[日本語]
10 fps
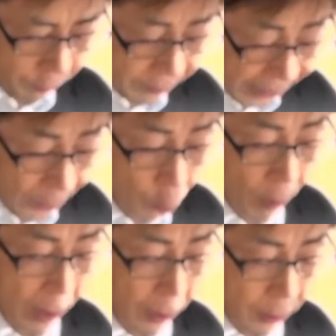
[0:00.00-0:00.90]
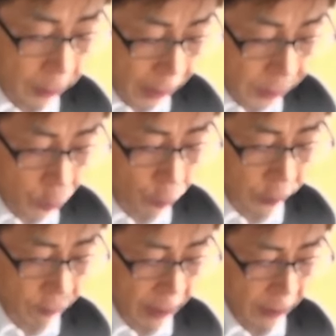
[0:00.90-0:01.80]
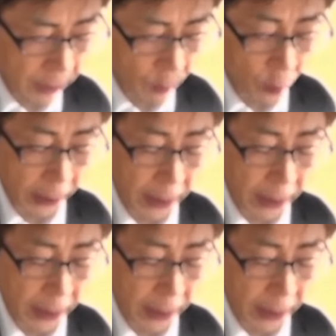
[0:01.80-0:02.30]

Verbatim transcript: バカな話で伊